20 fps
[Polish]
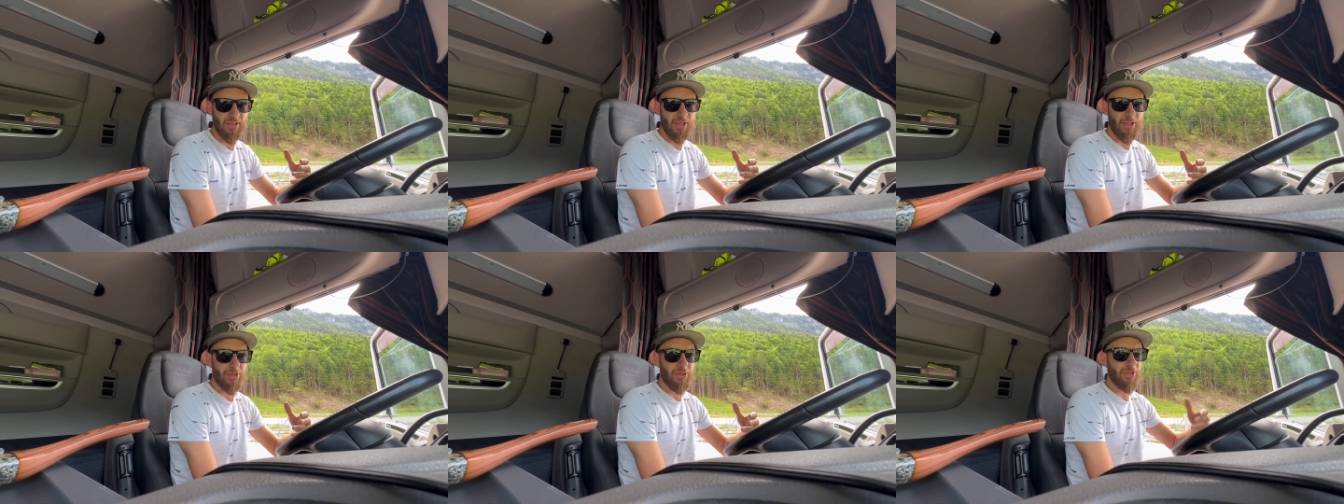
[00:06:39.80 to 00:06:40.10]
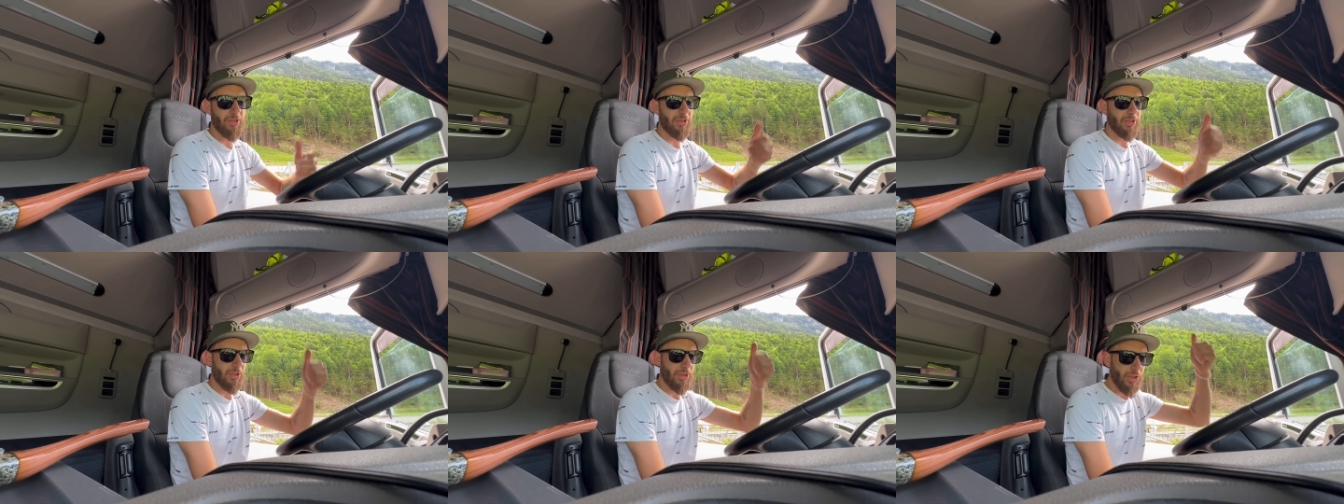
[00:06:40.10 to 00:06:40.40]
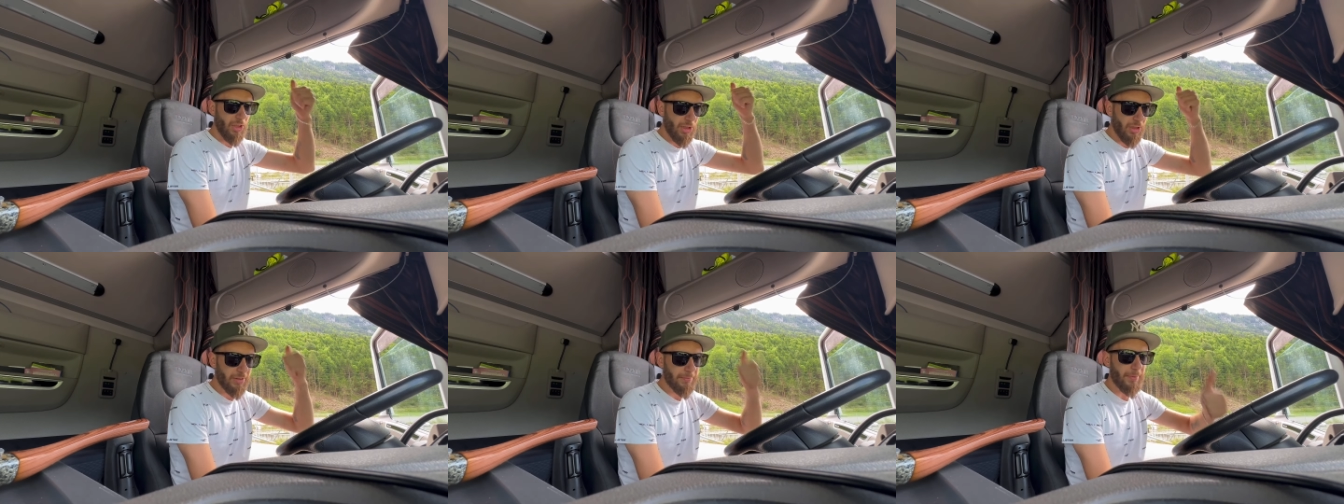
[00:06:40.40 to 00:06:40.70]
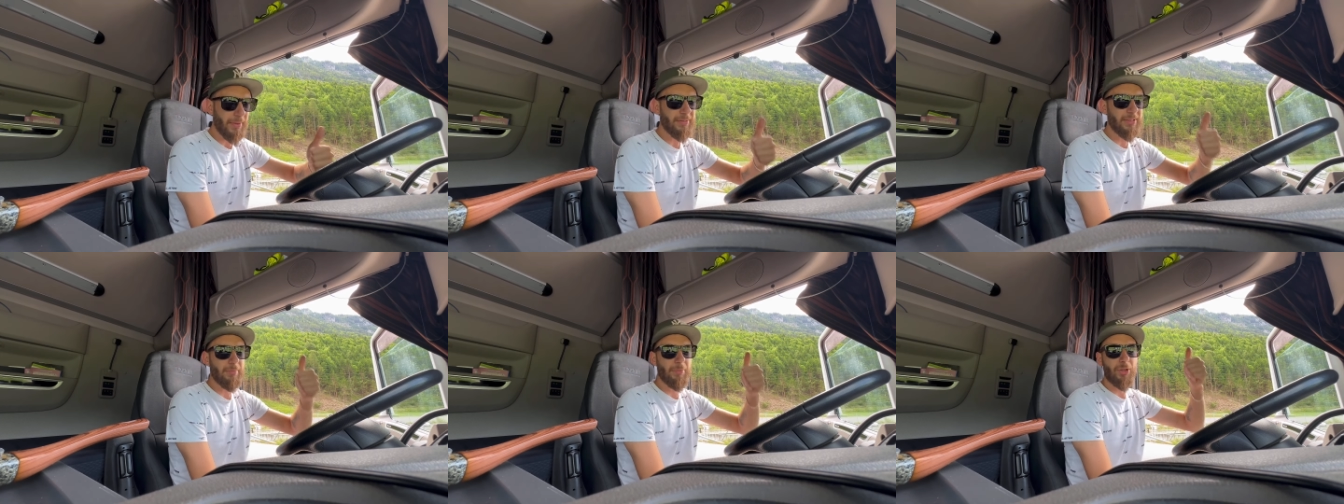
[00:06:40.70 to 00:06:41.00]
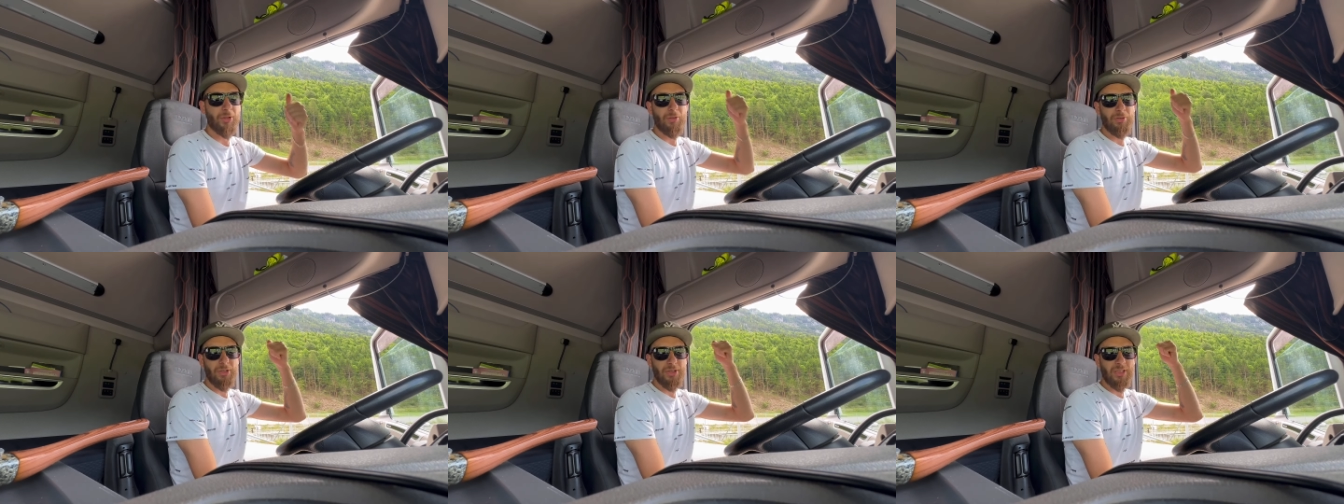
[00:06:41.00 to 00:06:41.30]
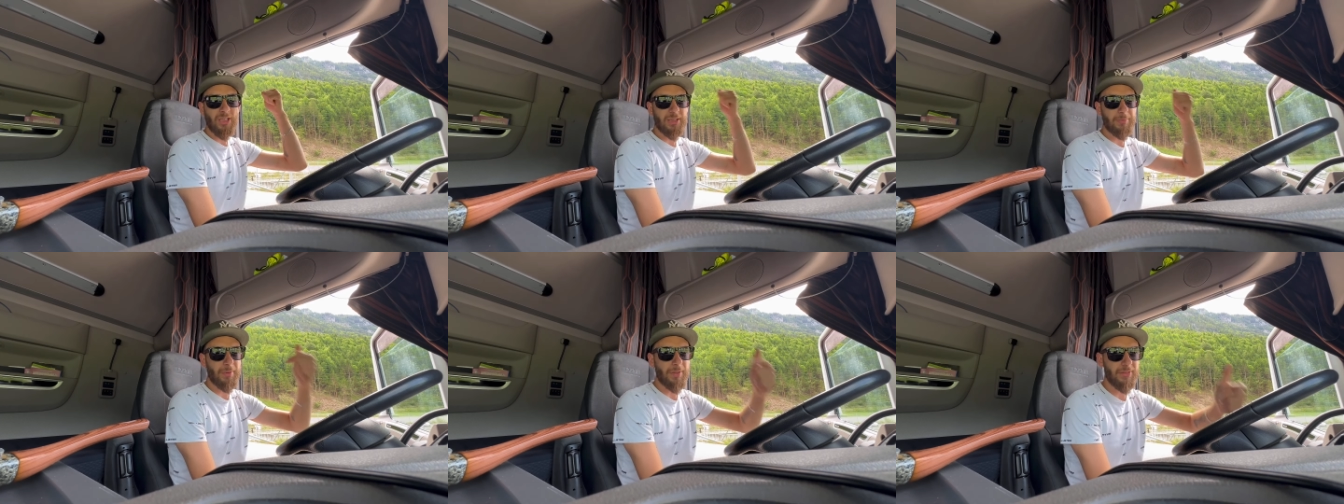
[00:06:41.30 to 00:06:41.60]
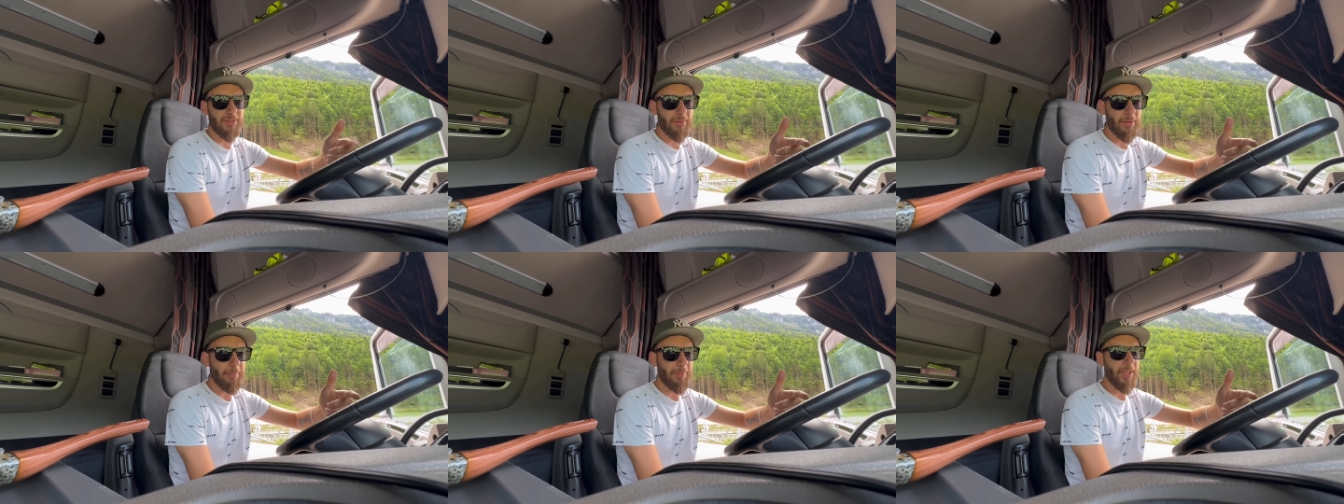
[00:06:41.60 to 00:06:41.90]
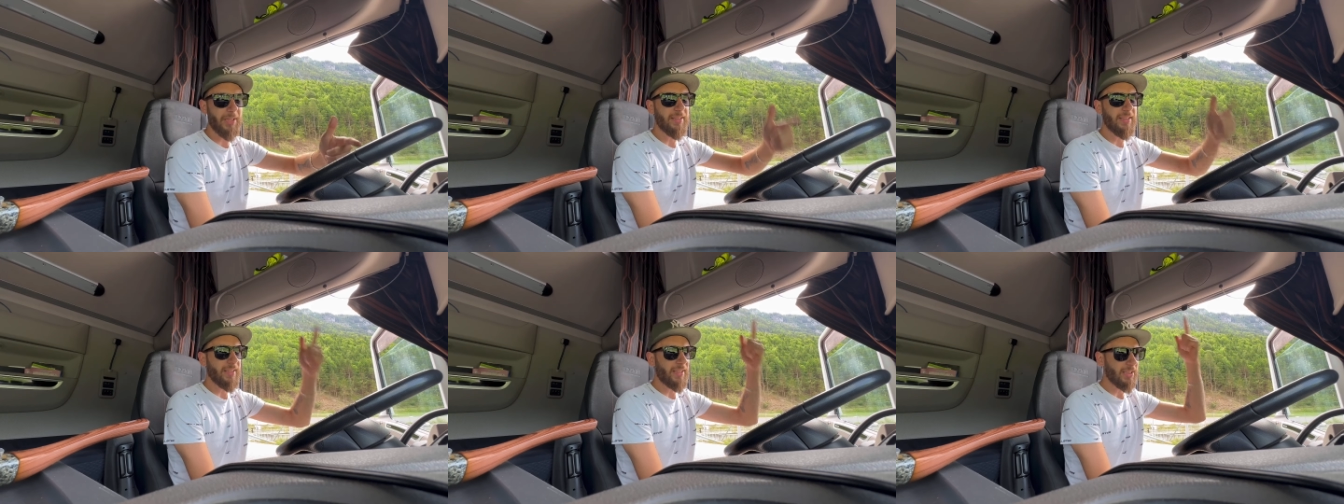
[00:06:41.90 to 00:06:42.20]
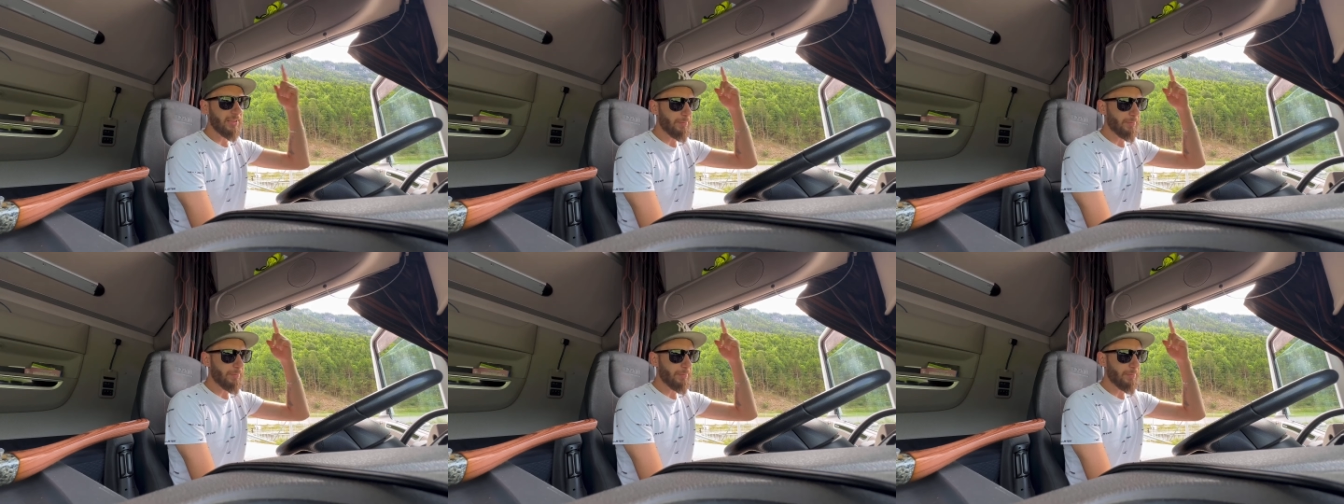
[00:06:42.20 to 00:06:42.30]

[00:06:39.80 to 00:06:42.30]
Czyli sprawdzamy konika, sprawdzamy plandekę,